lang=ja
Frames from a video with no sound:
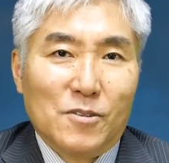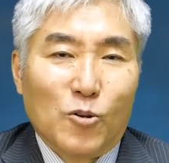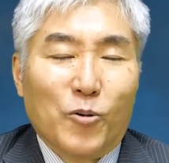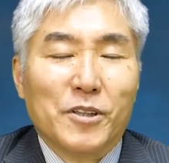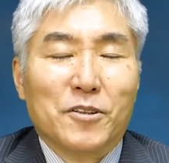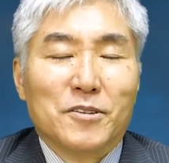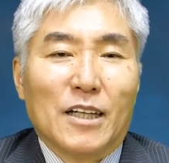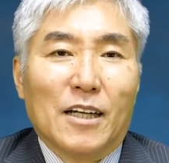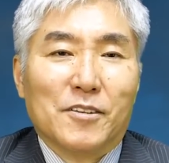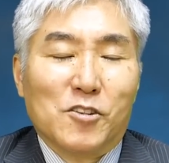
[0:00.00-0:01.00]
そこにく
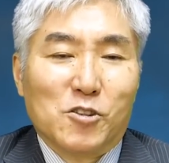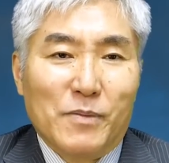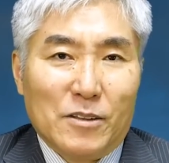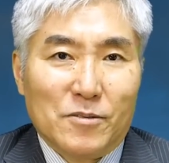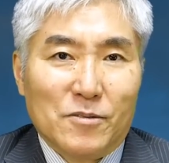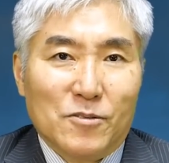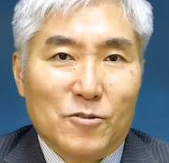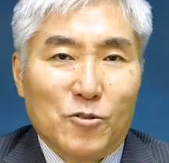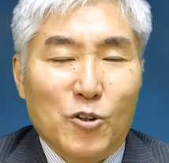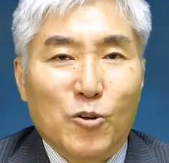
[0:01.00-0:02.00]
くられてしまう
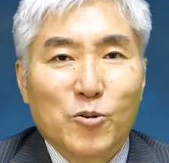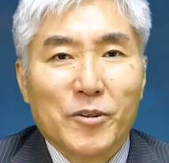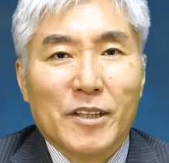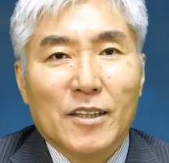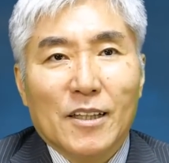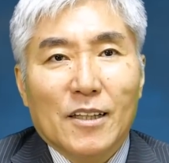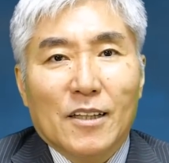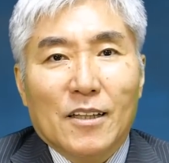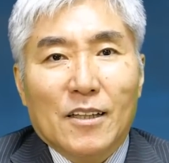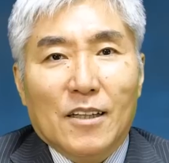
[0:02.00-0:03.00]
ということに
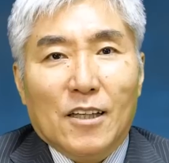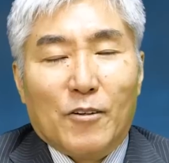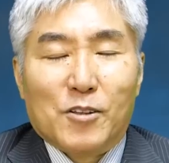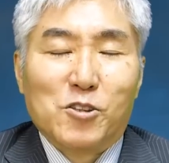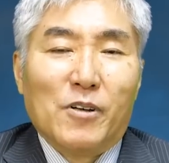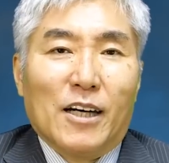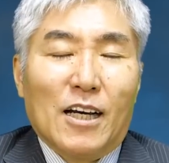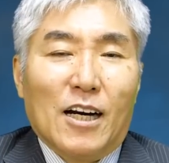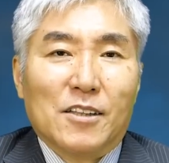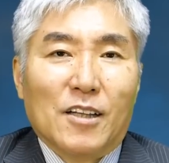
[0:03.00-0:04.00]
私は
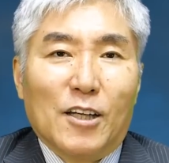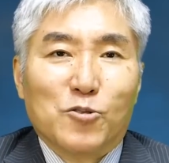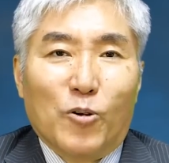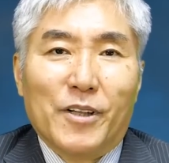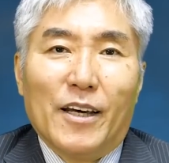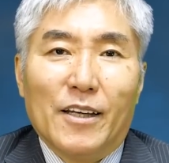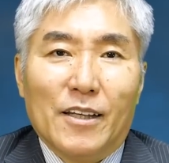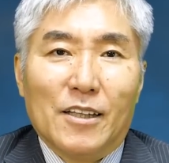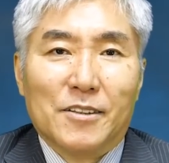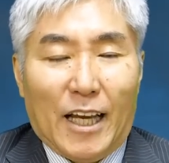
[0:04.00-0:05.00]
抗いたい一人で
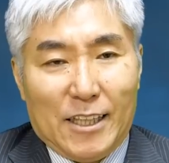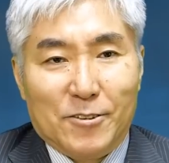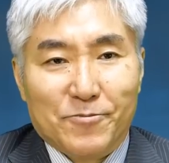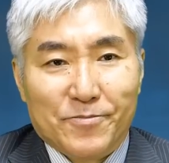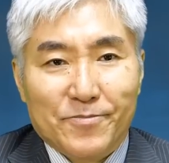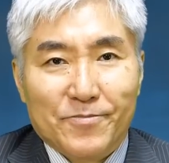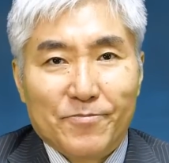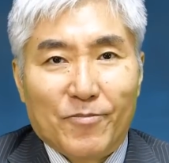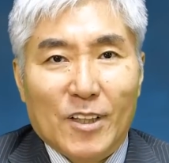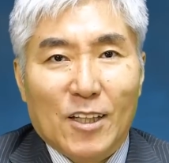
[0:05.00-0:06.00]
いたい
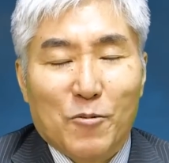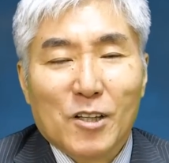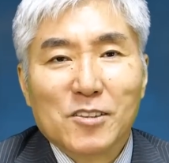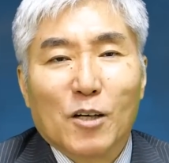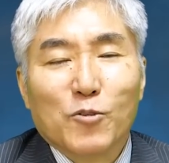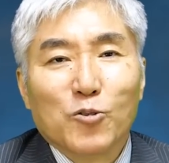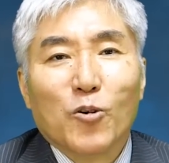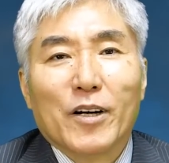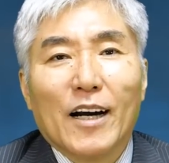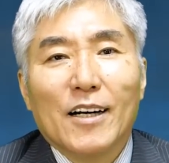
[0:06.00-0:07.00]
皆さんも
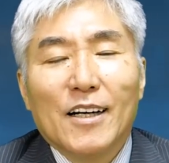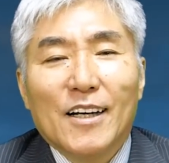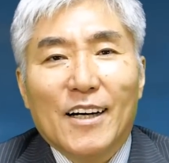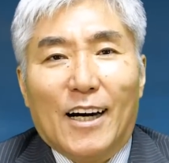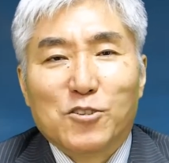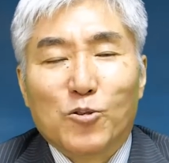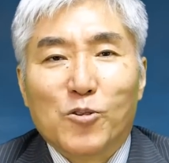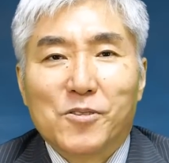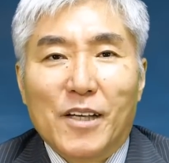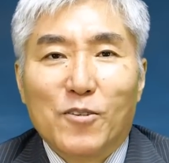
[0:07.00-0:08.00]
どうかそ
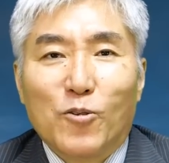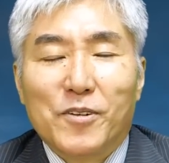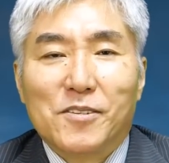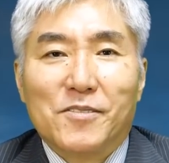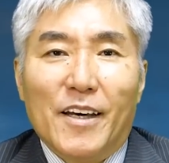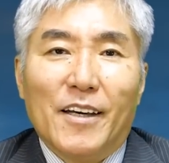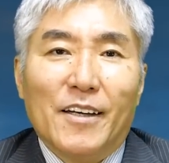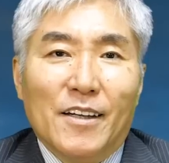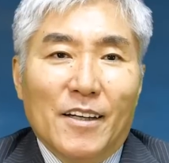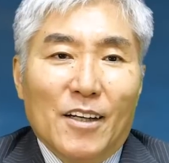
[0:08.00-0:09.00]
の視点をですね
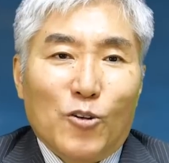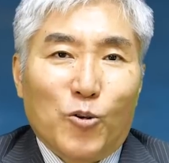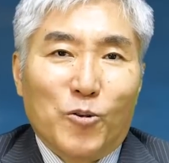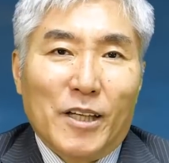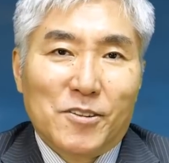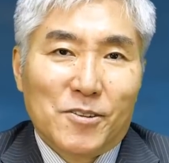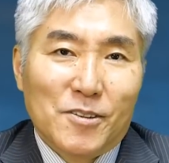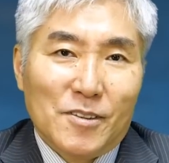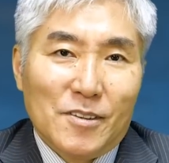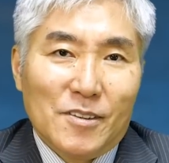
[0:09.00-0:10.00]
この
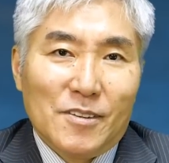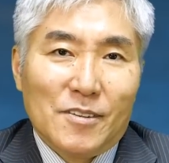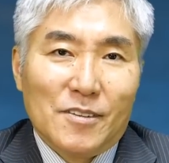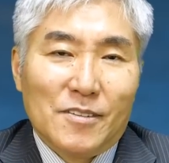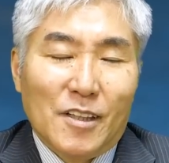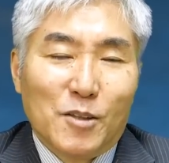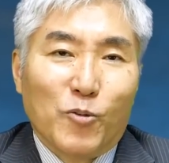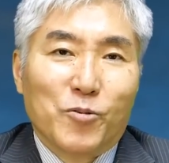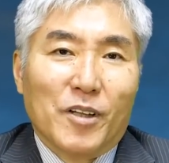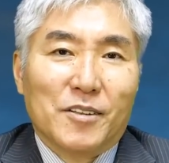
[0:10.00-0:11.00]
夏是非
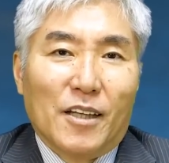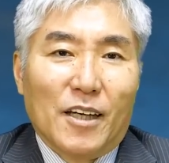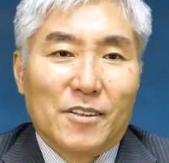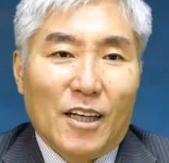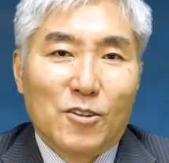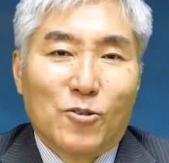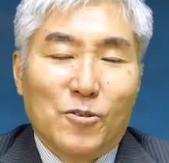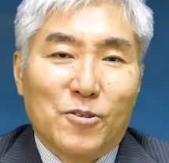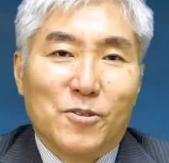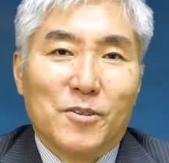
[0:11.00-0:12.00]
持っていただきたい
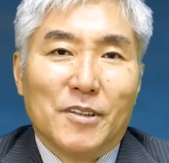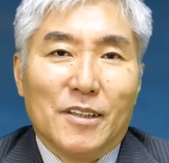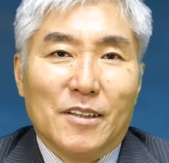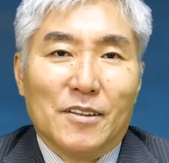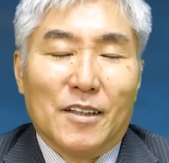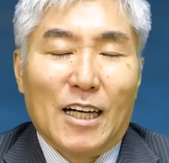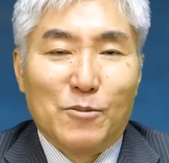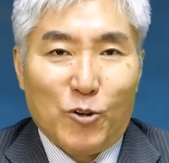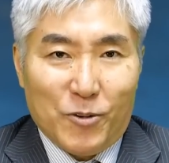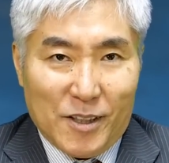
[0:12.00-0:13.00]
というふうに願
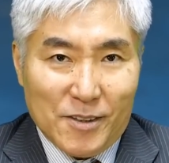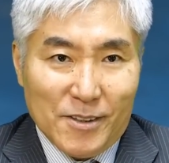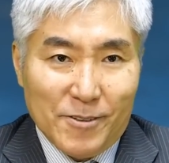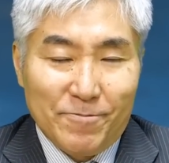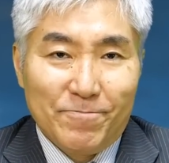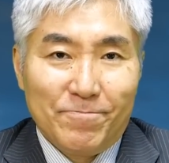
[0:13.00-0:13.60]
うものです。